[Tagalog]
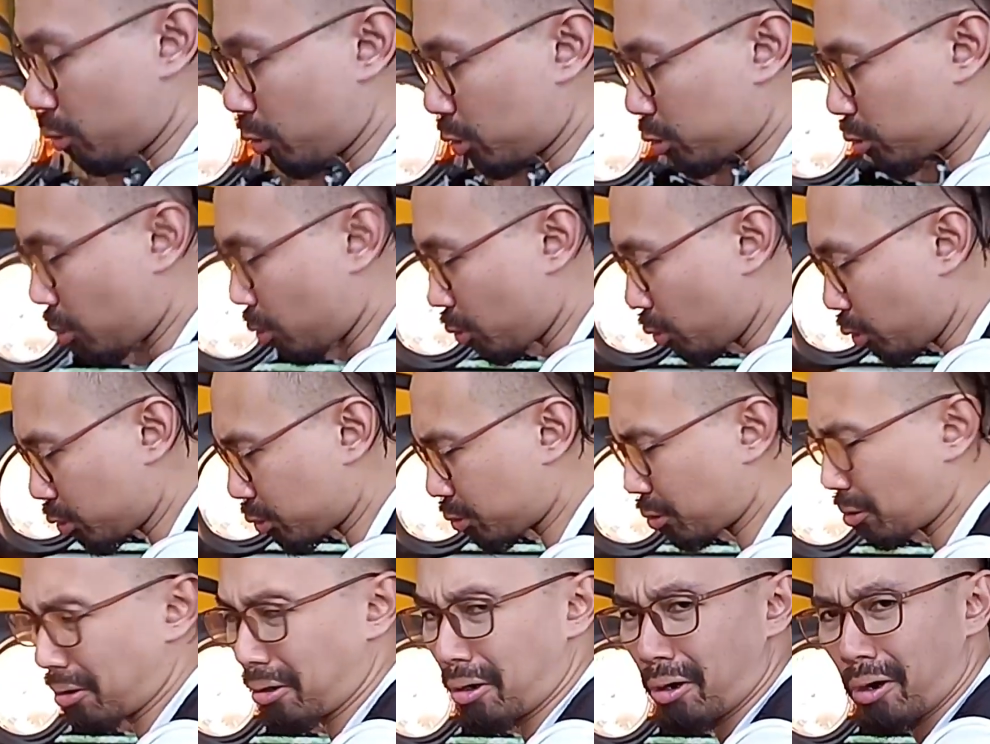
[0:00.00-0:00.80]
ang gustong
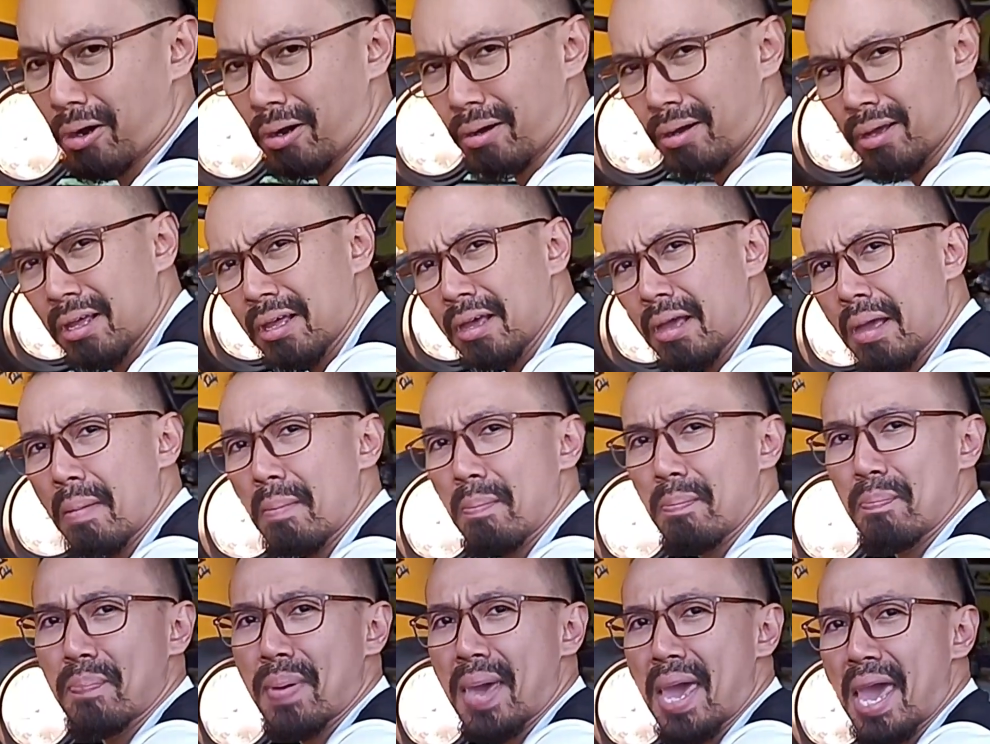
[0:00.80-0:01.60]
gusto ko,
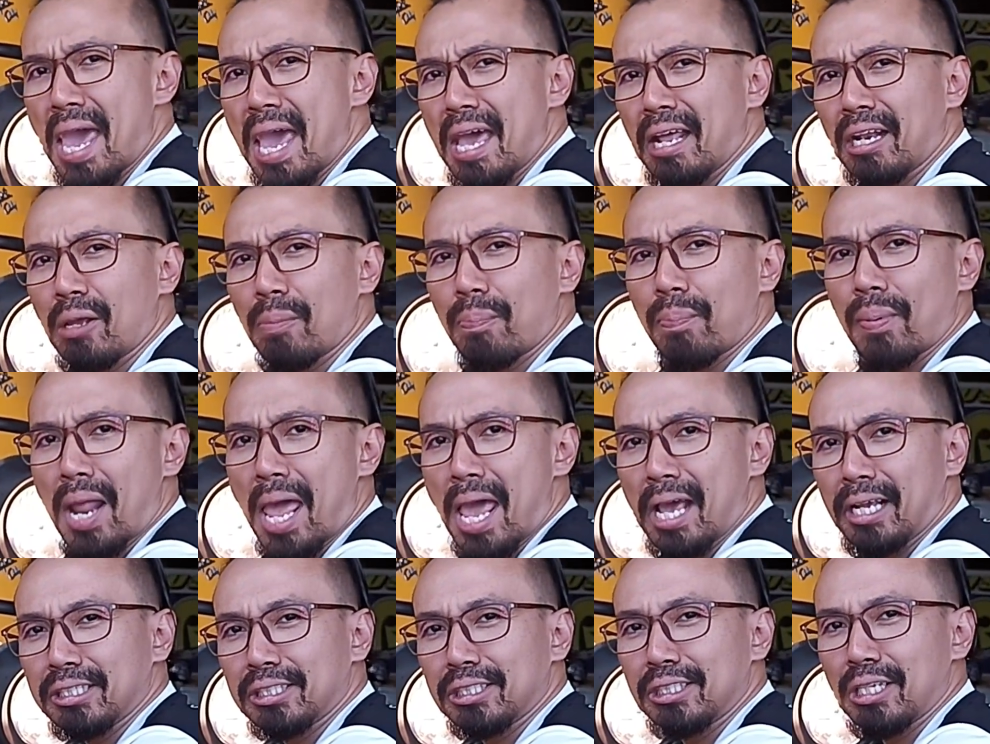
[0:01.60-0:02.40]
very
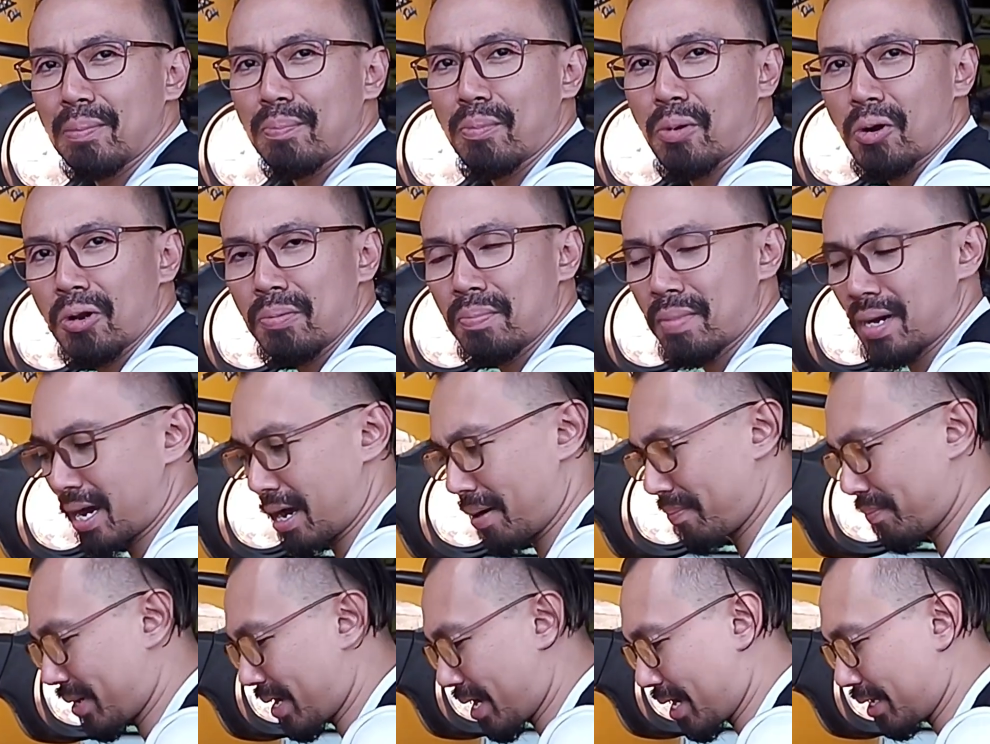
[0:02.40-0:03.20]
flexible
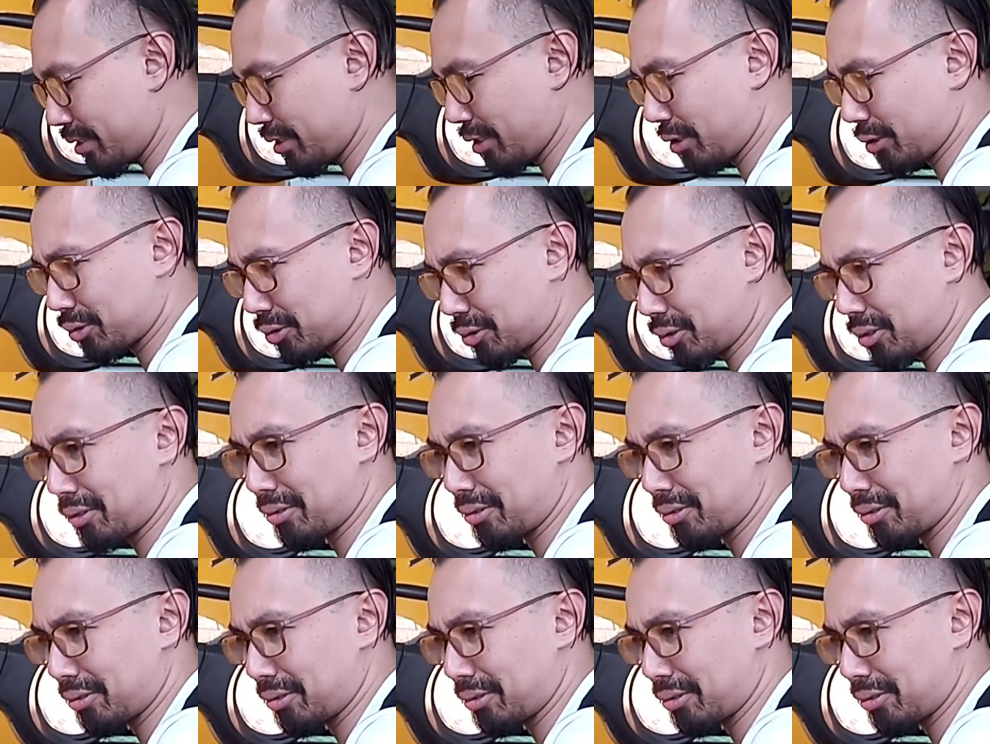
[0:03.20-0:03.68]
mga brothers.